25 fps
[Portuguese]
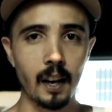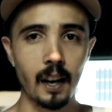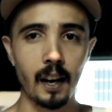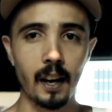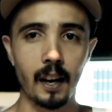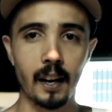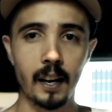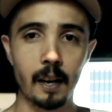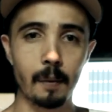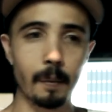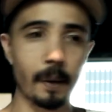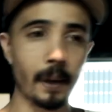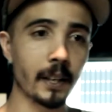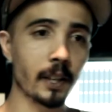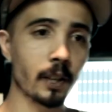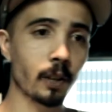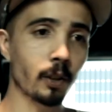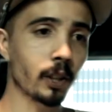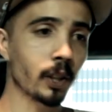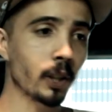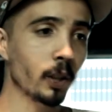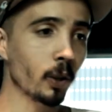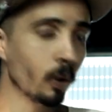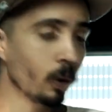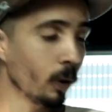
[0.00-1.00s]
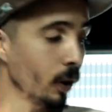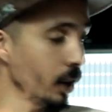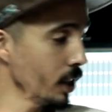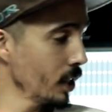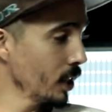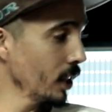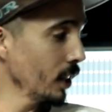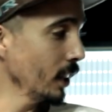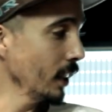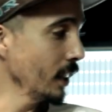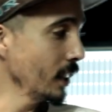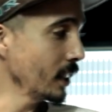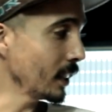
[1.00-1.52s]
Aí é maneiro que
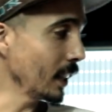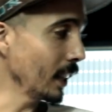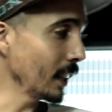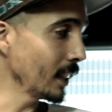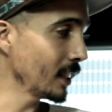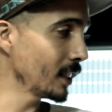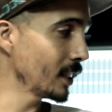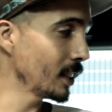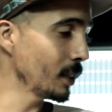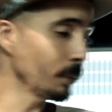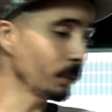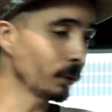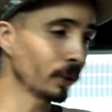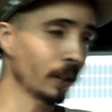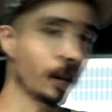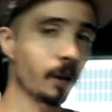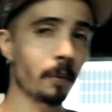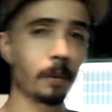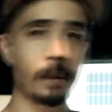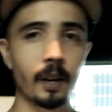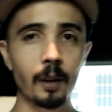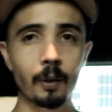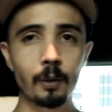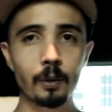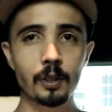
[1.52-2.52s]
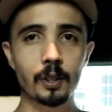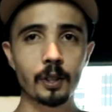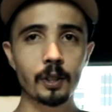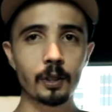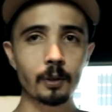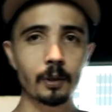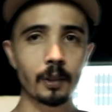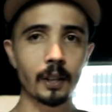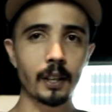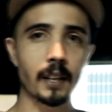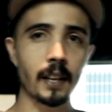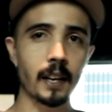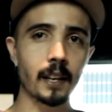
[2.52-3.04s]
hoje a gente tá, tipo, terminando o
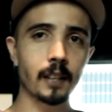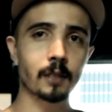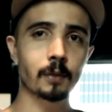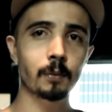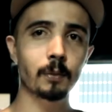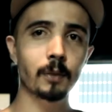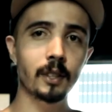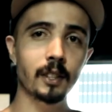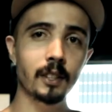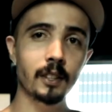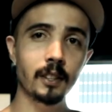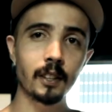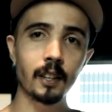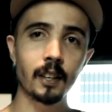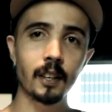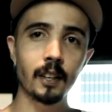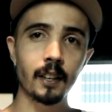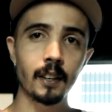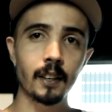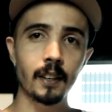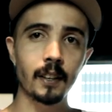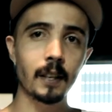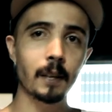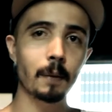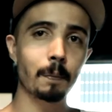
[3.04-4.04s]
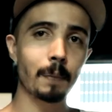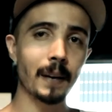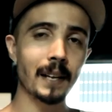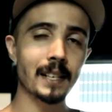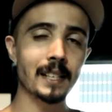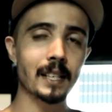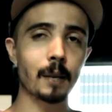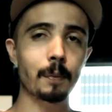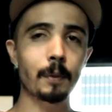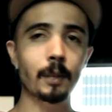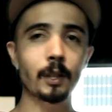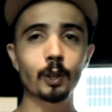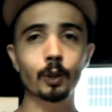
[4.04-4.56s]
disco da Yasmin e
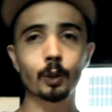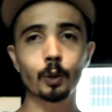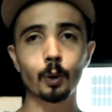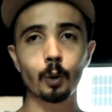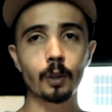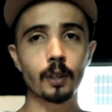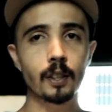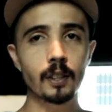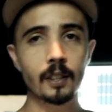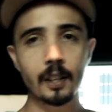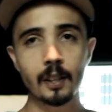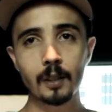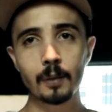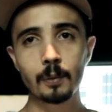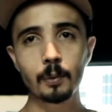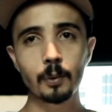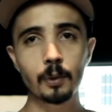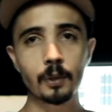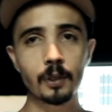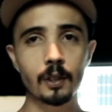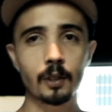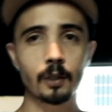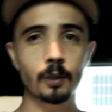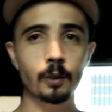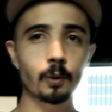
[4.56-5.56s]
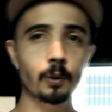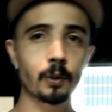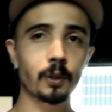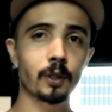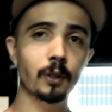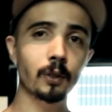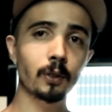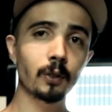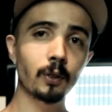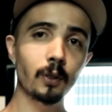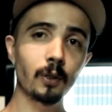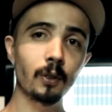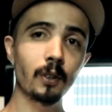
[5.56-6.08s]
praticamente todas as músicas o
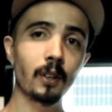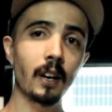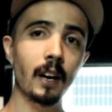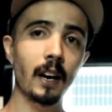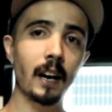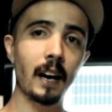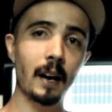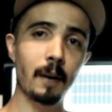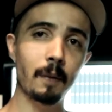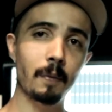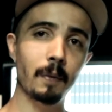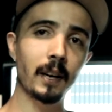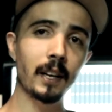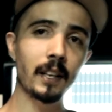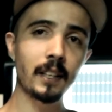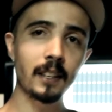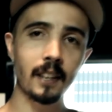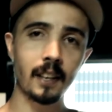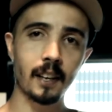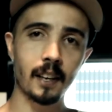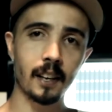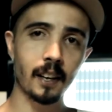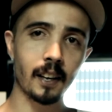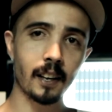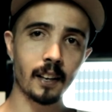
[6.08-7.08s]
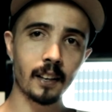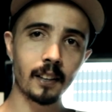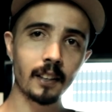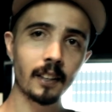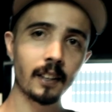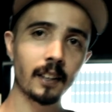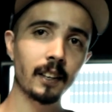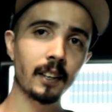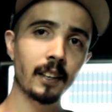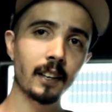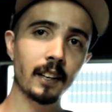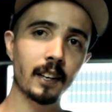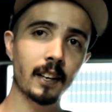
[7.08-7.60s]
Wildo, a mãe dela,
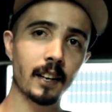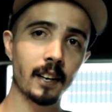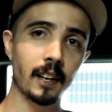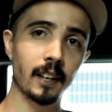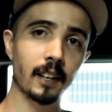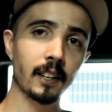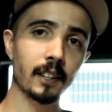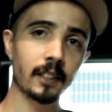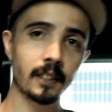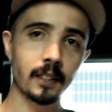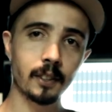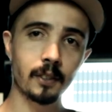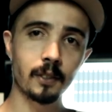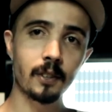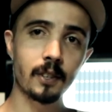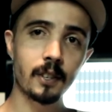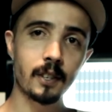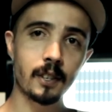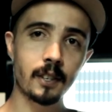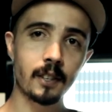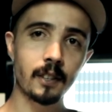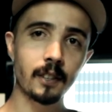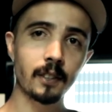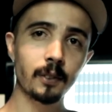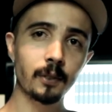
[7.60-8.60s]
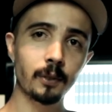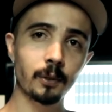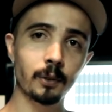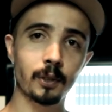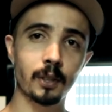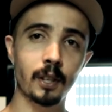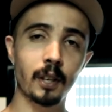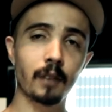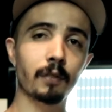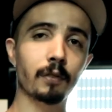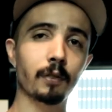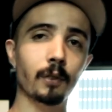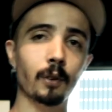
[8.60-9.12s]
cantam nos
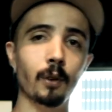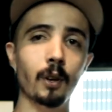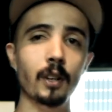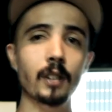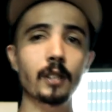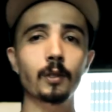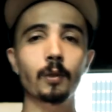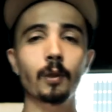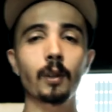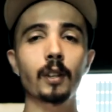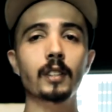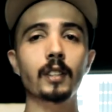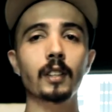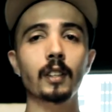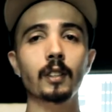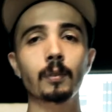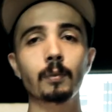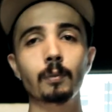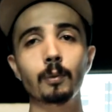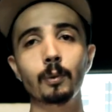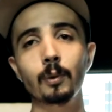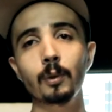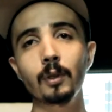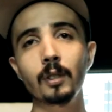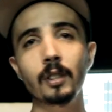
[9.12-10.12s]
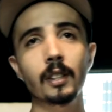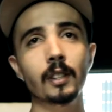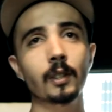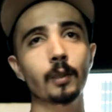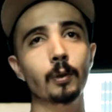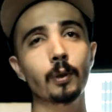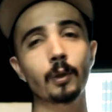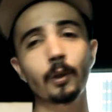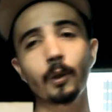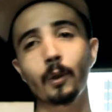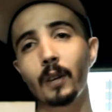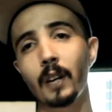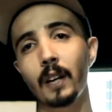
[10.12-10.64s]
refrões durante as músicas. O
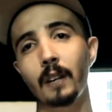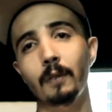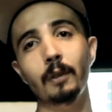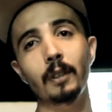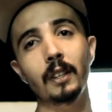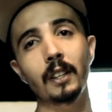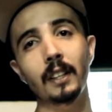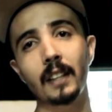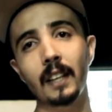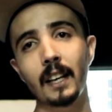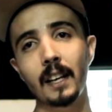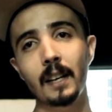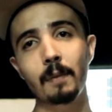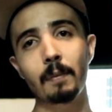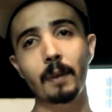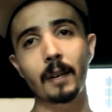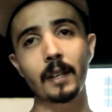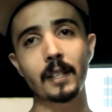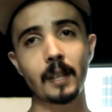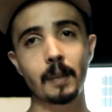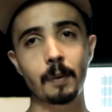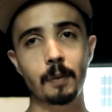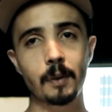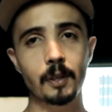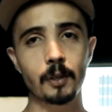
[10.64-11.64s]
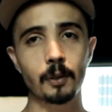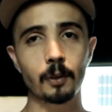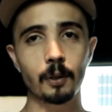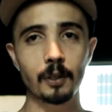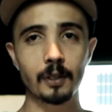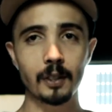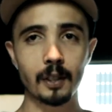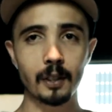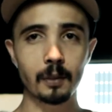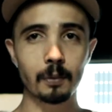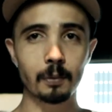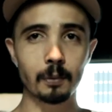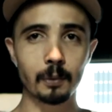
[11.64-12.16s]
Wildon gravou guitarra em praticamente todas
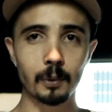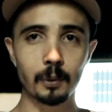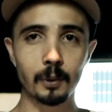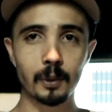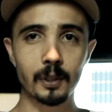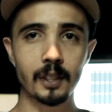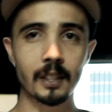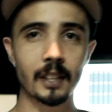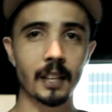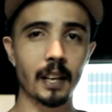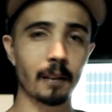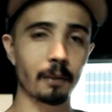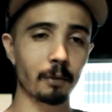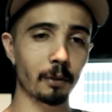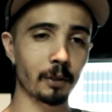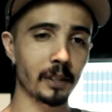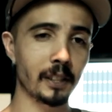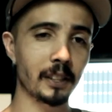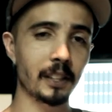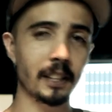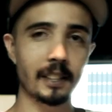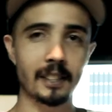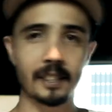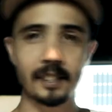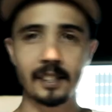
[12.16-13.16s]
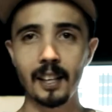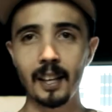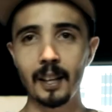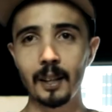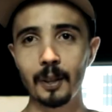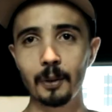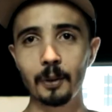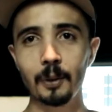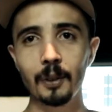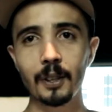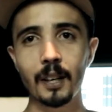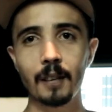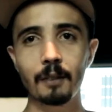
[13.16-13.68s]
as músicas, gravou
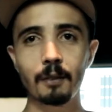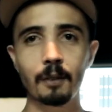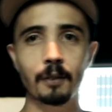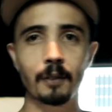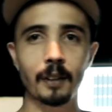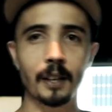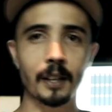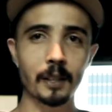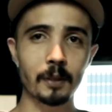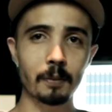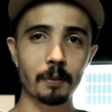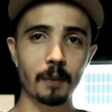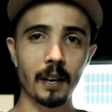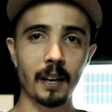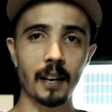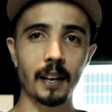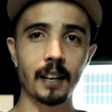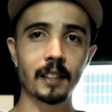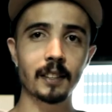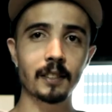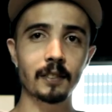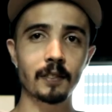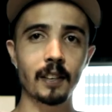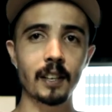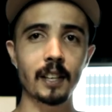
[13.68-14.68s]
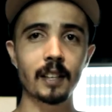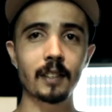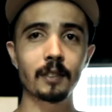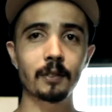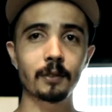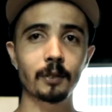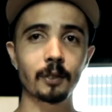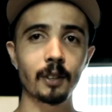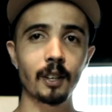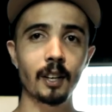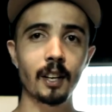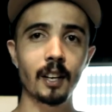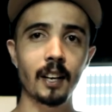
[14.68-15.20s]
sintetizador, gravou várias paradas e, vai, e
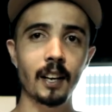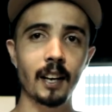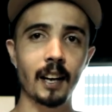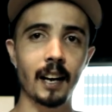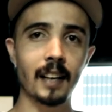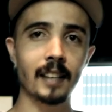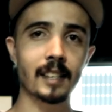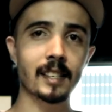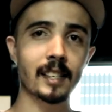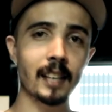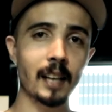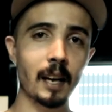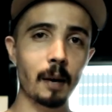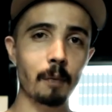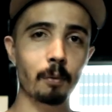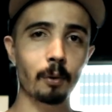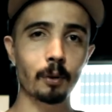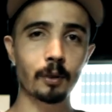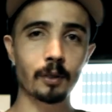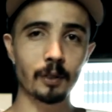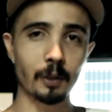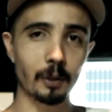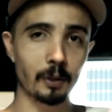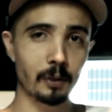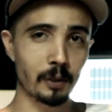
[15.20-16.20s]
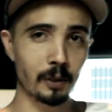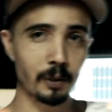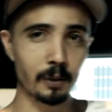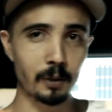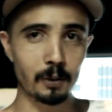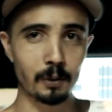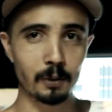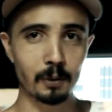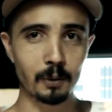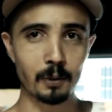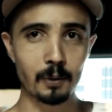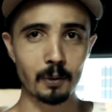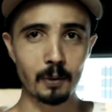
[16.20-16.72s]
vou assinar a produção do disco
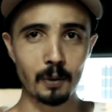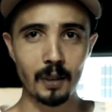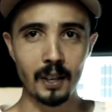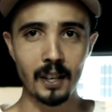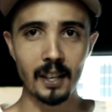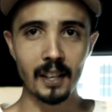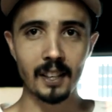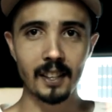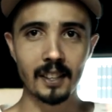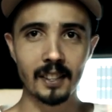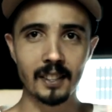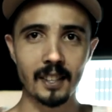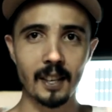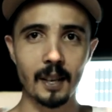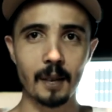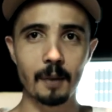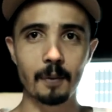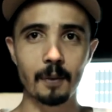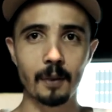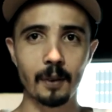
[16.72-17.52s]
junto com ele, sabe?